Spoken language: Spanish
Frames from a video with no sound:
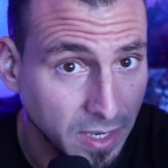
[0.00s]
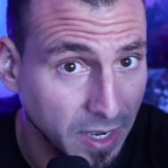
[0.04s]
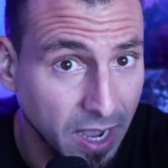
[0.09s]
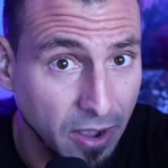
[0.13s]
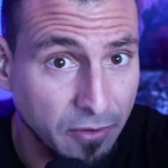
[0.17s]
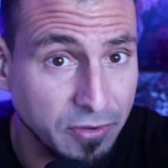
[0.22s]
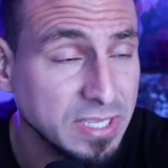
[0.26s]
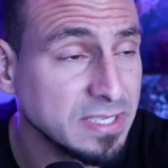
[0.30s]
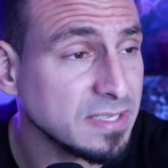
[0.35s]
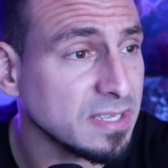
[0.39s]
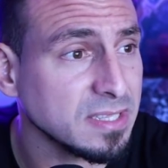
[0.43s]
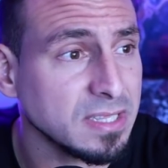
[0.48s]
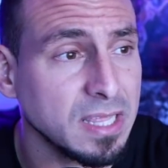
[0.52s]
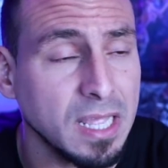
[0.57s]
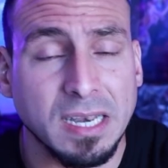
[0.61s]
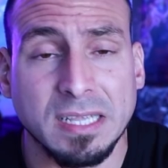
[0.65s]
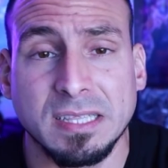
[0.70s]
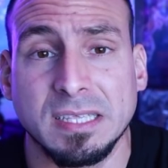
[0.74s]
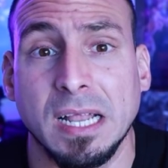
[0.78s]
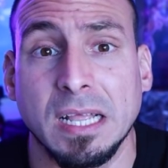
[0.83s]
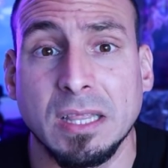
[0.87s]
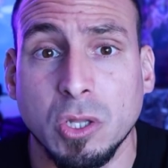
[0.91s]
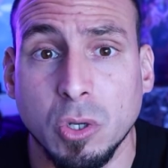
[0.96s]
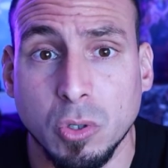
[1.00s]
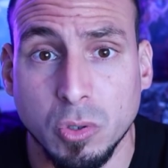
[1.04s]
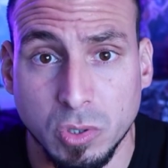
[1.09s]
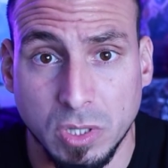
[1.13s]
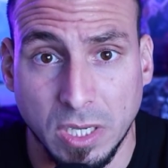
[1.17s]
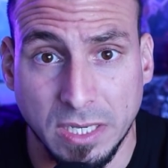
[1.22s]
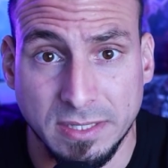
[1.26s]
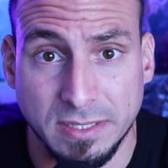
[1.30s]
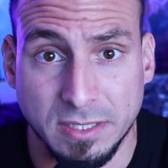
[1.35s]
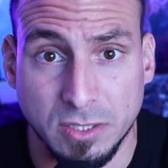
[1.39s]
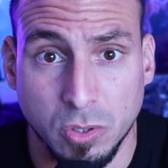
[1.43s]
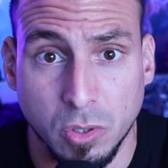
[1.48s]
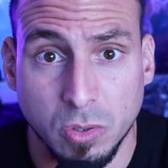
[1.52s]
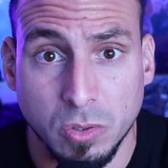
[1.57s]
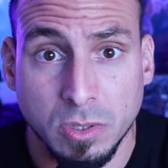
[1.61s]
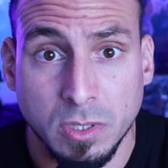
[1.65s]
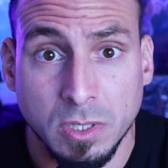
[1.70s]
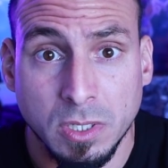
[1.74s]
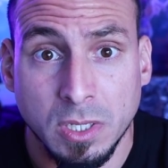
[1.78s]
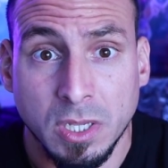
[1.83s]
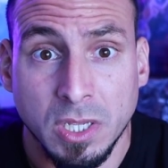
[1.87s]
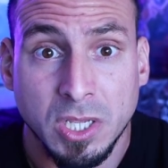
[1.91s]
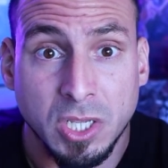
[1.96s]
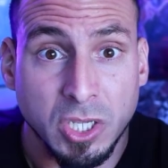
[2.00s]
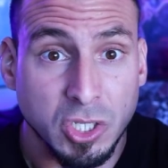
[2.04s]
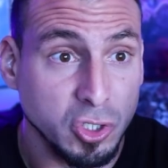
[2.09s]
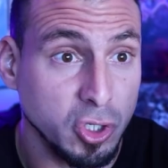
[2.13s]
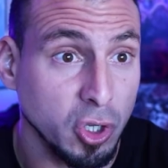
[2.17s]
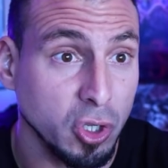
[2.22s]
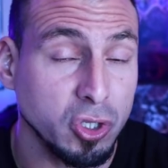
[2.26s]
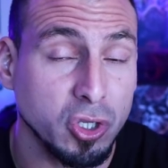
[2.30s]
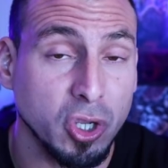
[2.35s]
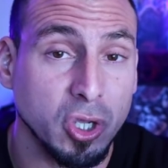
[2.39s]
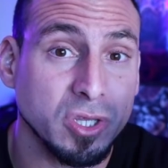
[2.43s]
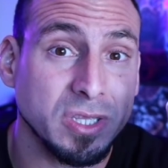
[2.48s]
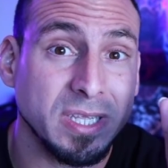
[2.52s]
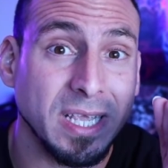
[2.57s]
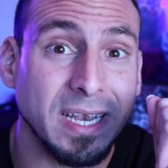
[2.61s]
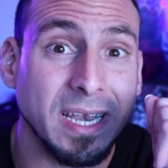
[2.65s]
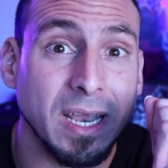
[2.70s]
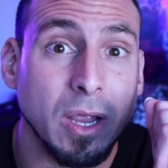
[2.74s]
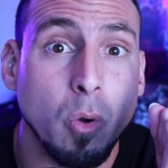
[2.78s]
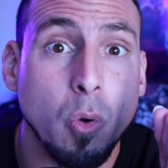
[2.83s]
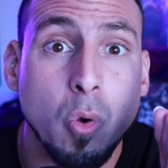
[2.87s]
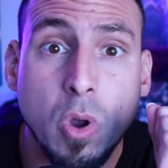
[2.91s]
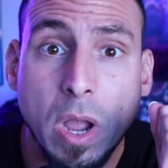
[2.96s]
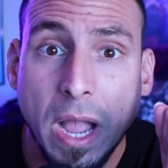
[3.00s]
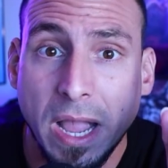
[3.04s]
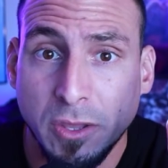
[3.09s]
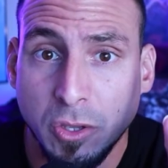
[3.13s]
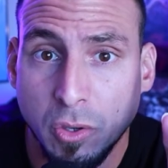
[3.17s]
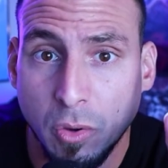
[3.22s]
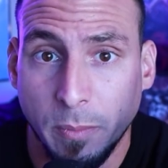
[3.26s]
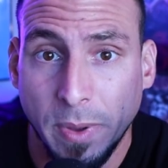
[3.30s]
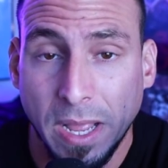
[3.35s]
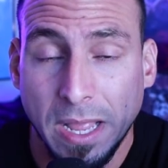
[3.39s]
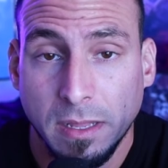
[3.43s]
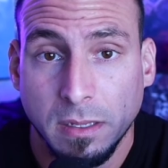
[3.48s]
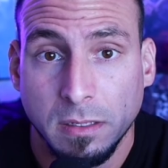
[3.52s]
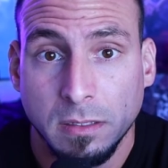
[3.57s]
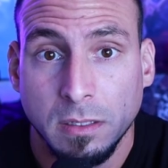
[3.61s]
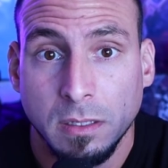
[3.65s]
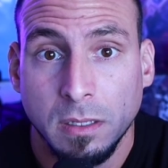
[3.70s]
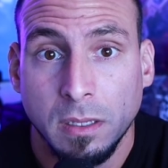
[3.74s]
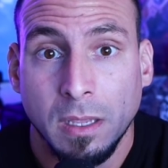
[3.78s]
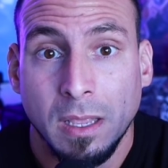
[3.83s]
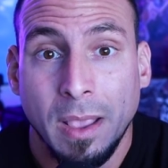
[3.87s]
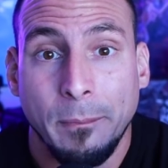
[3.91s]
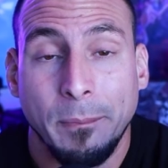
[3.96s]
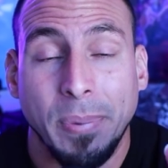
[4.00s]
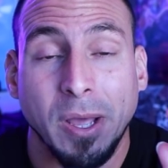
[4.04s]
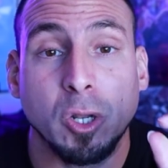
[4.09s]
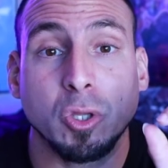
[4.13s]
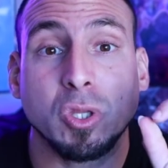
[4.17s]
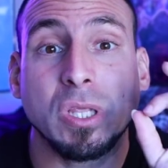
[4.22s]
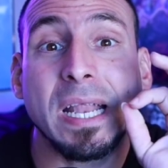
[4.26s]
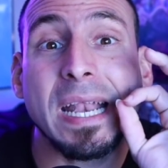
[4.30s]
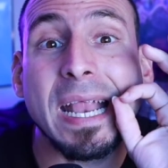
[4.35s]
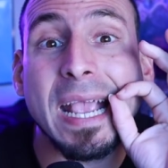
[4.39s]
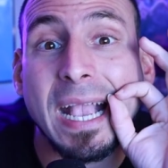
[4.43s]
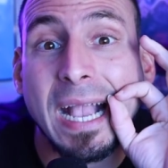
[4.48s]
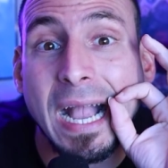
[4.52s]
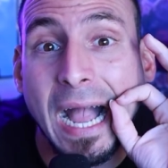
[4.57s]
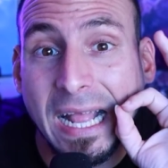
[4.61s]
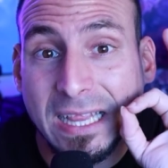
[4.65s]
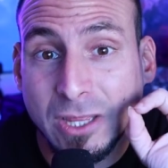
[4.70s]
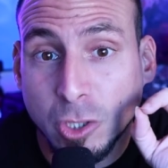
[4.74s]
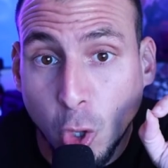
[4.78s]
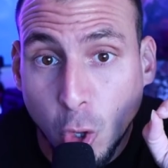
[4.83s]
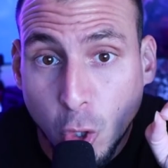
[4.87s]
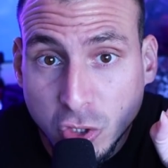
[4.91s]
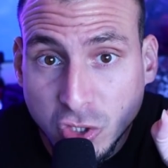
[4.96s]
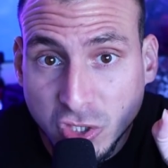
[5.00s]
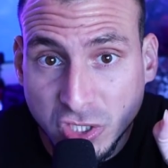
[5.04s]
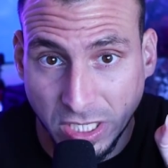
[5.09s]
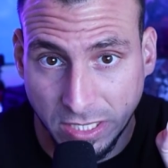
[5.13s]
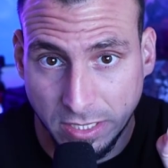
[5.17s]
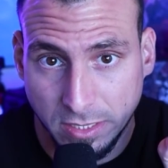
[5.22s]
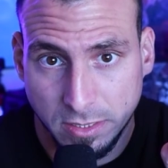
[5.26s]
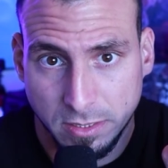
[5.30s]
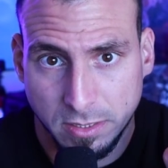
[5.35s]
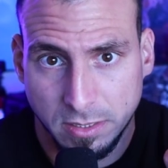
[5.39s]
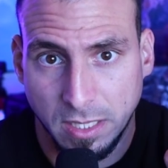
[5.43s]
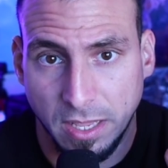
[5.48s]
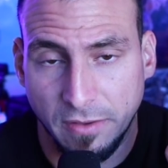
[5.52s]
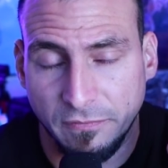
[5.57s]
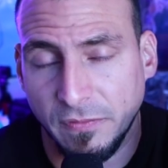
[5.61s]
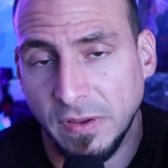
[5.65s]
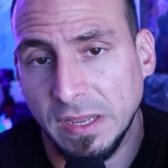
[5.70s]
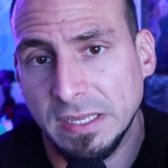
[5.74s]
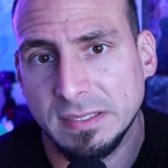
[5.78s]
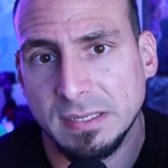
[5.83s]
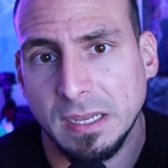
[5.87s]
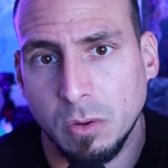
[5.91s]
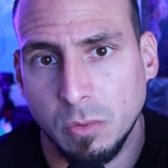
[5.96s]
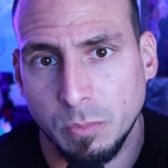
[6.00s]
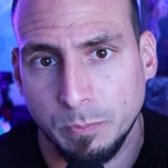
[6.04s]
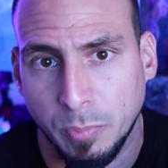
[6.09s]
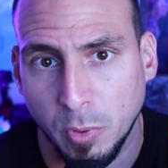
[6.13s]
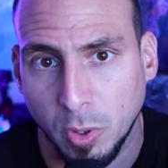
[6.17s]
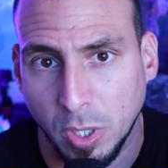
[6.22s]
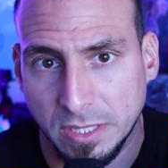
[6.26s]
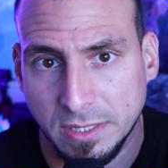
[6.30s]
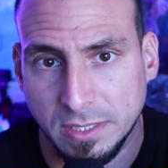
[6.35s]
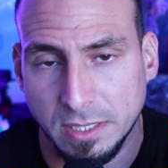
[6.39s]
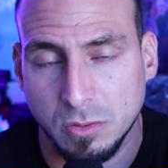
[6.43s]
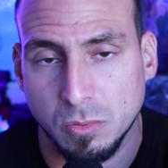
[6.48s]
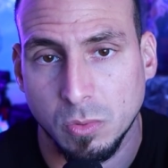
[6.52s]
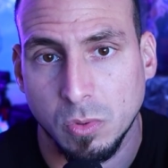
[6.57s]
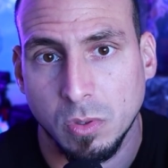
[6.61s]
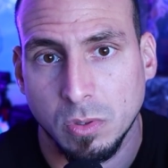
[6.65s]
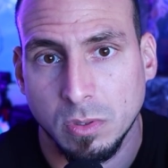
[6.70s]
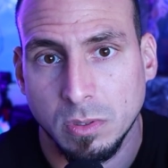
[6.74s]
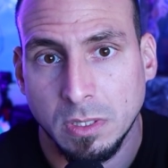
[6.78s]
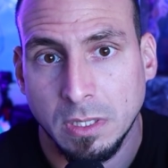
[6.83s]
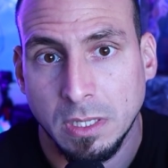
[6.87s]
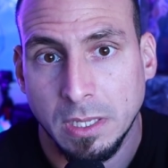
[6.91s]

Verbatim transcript: Khabib se está retirando con 32. John John tiene un año más, pero tiene 14 defensas por el título.